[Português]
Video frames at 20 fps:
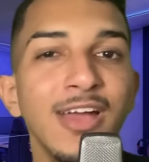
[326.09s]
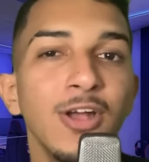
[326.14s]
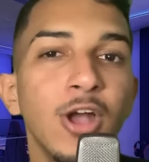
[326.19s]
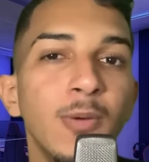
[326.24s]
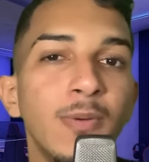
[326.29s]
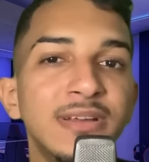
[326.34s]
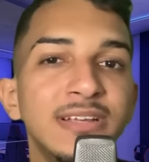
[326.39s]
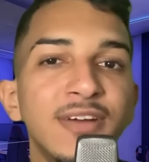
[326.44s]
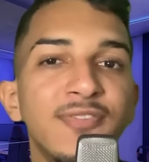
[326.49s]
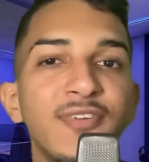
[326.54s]

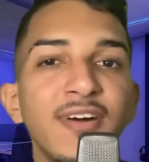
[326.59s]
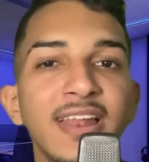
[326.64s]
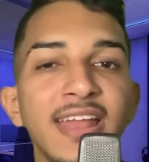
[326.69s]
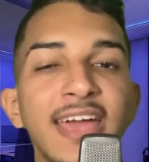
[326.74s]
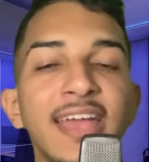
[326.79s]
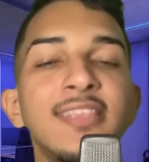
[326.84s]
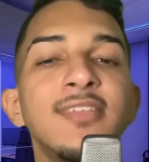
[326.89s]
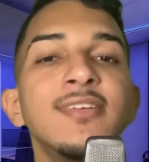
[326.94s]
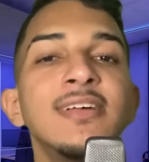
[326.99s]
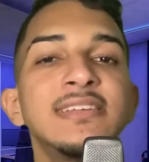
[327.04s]
Como eu já
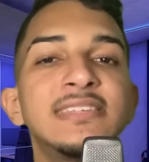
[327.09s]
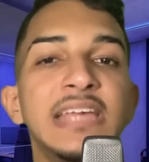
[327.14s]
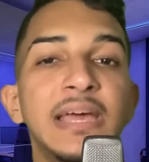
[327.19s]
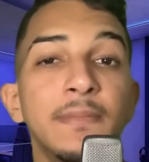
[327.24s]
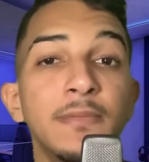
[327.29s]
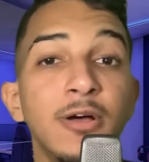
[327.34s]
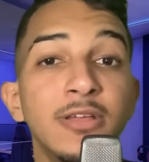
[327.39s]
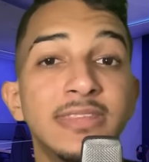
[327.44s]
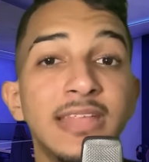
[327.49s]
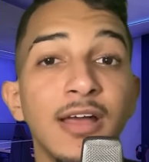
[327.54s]
falei, toda
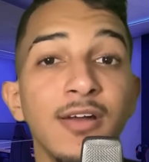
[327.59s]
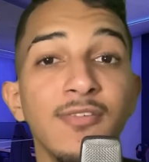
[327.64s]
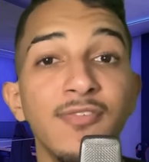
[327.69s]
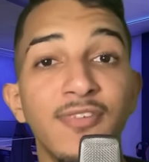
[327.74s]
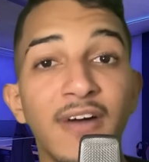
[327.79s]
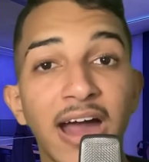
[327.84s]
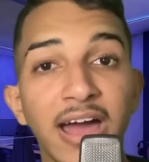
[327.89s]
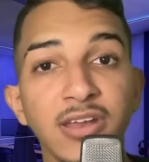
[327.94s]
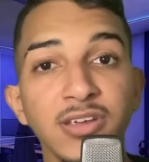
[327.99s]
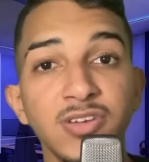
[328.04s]
semana eu trago
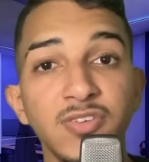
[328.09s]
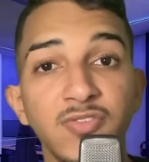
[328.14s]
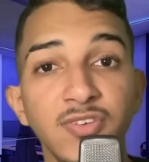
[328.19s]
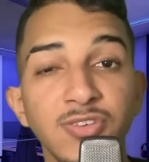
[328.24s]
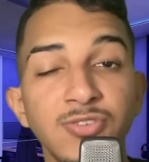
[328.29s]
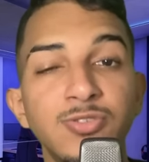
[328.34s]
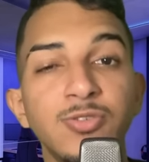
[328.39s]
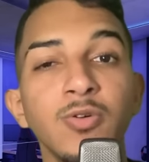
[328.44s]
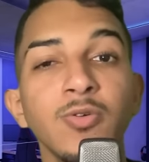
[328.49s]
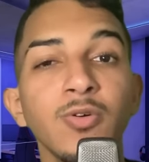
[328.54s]
vários
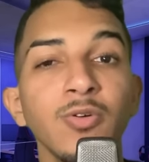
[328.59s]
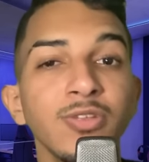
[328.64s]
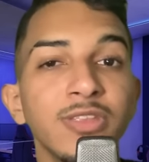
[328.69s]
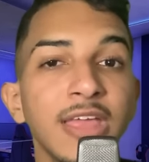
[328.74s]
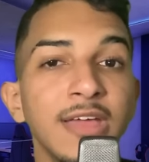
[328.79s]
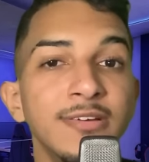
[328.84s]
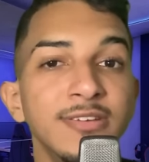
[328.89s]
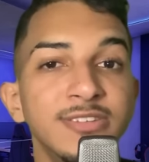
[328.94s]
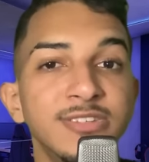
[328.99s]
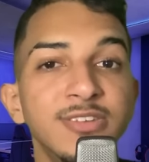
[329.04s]
vídeos com
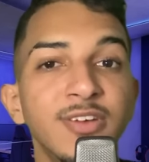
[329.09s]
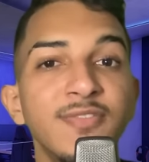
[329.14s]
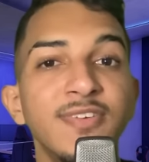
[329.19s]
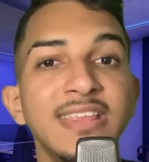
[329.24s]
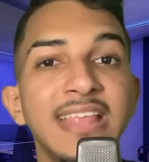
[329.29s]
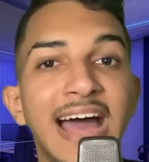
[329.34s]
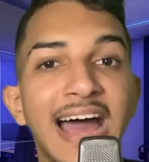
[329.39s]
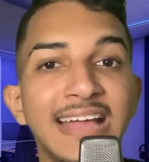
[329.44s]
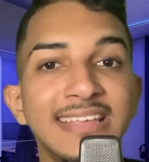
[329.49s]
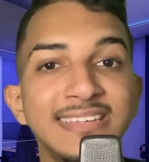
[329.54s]
conteúdos e
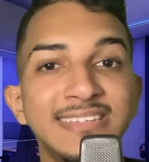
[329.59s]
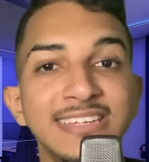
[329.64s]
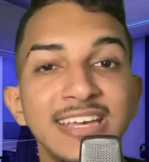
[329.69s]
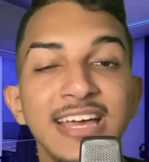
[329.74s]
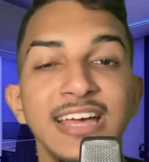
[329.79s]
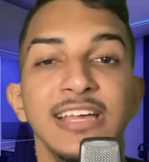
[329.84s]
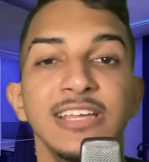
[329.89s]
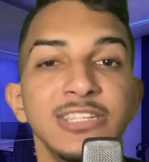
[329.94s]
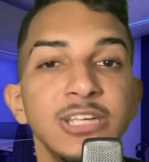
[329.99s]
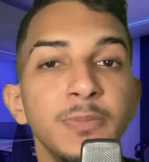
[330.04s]
novidades
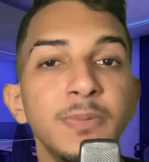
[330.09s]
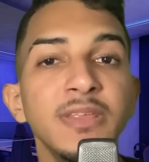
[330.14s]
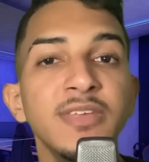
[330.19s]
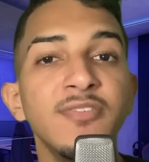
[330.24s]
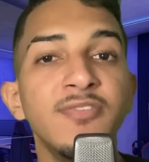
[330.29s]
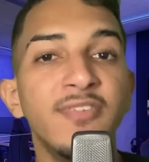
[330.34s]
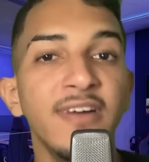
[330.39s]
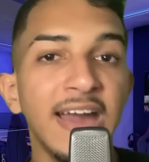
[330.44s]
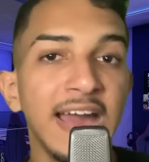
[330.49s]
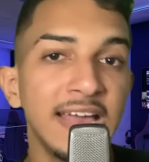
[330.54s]
sobre
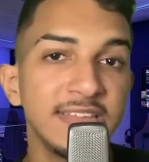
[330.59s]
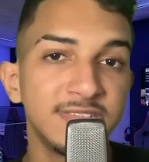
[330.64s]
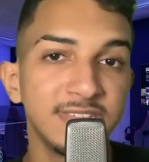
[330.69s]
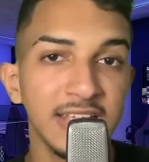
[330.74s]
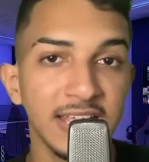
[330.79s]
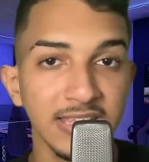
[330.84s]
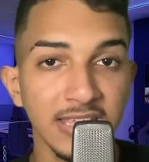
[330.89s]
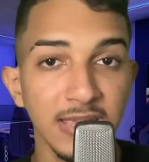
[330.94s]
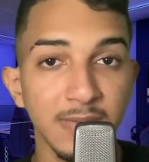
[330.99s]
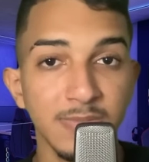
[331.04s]
diversos
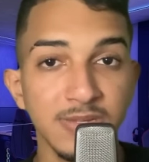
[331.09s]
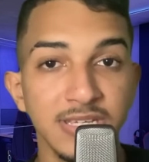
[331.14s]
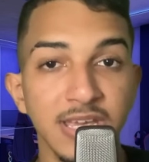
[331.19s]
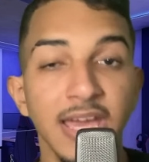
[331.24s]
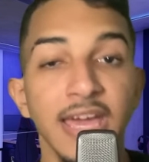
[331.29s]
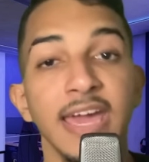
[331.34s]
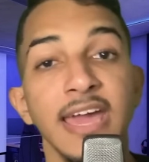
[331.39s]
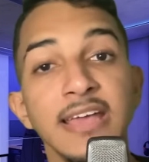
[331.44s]
animes.